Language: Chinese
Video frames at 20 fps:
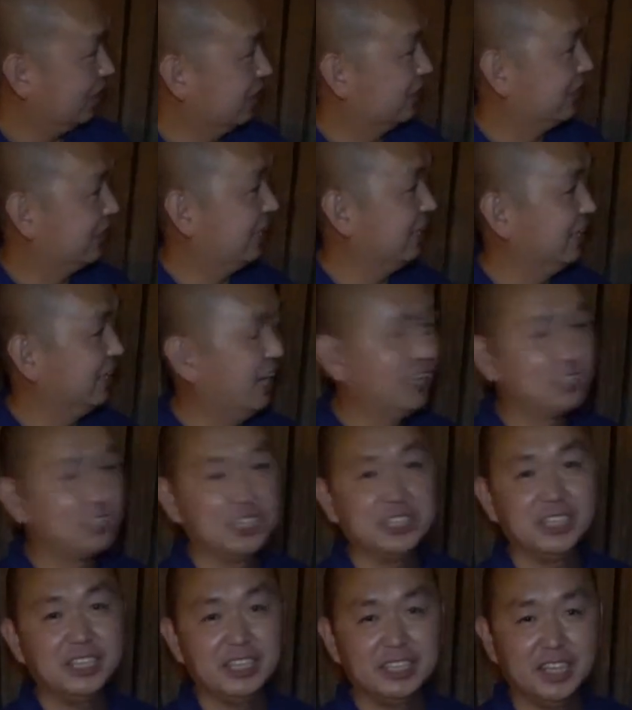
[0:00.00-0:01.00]
很尴尬，神
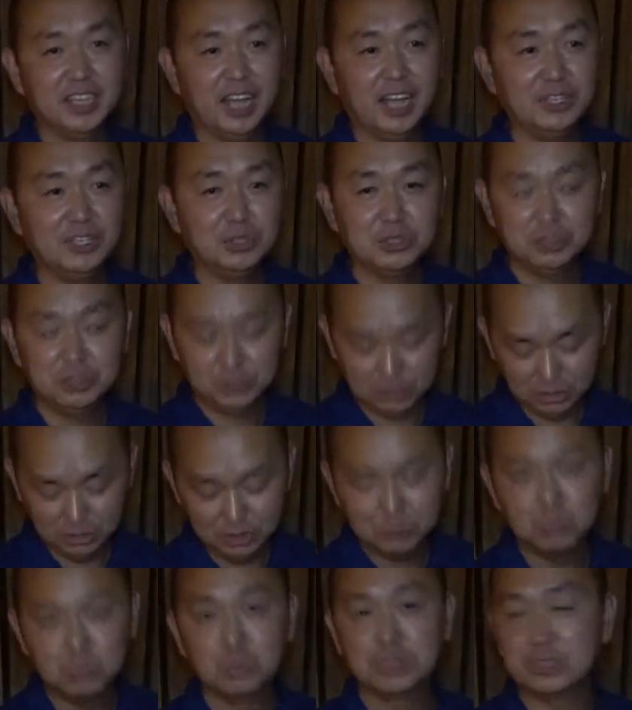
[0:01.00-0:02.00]
尴尬，就是印
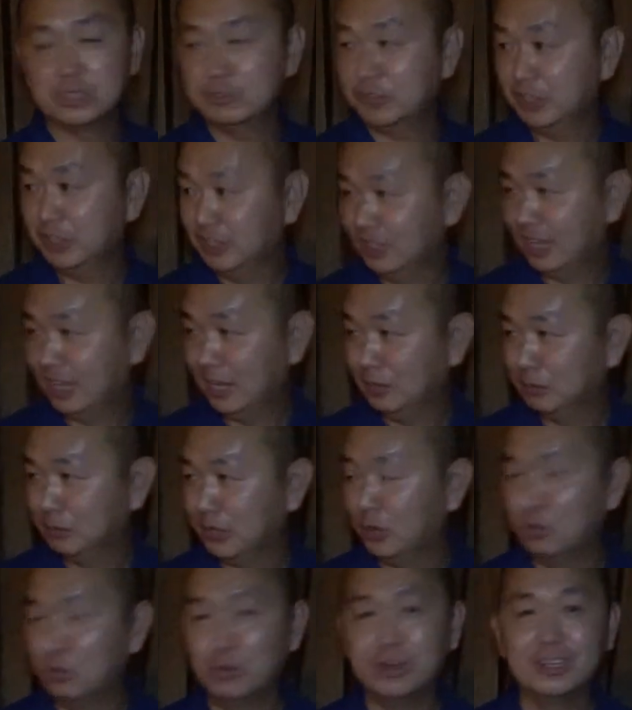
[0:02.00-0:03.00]
50份来了不
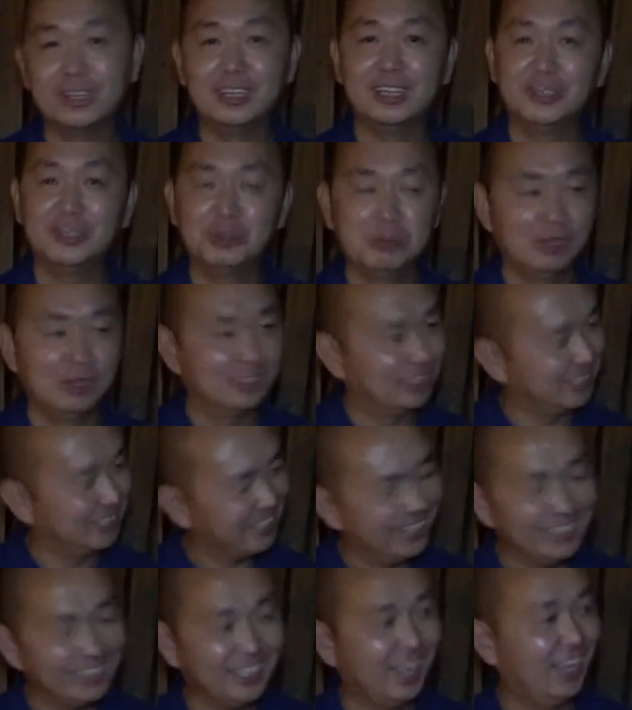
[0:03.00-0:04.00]
到5个人，对吧？神
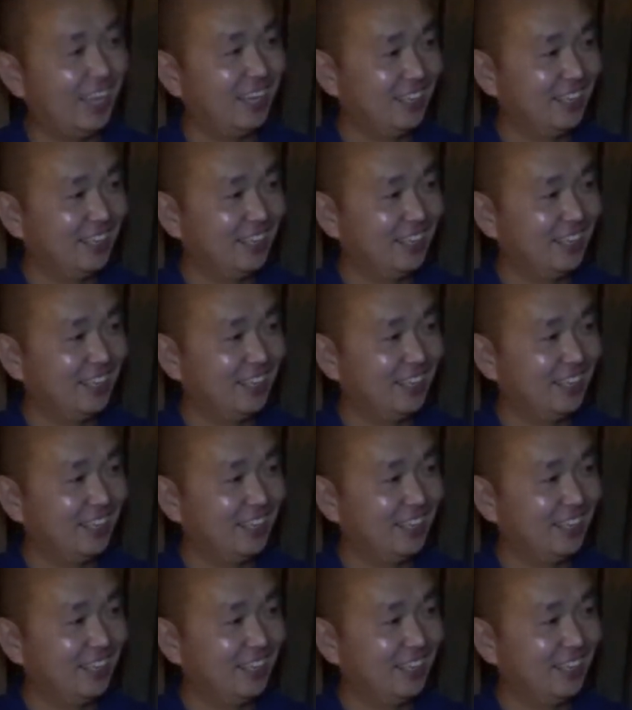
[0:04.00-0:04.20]
尴尬，